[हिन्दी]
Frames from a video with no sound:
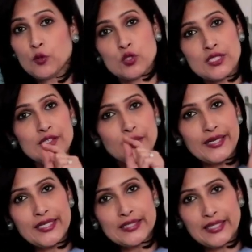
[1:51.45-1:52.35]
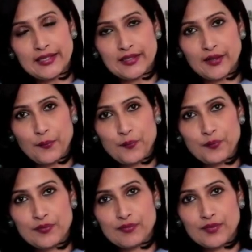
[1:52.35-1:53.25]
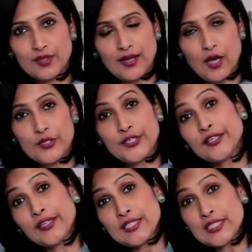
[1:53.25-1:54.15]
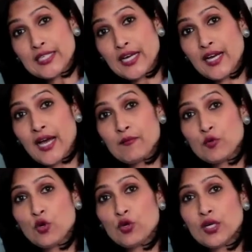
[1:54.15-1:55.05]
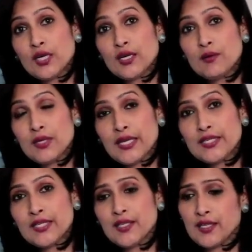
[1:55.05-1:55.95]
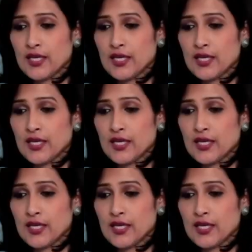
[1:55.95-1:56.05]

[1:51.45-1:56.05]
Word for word: उसकी रेटिंग देख के ये रेटिंग कहाँ आपको आ, मिलेगी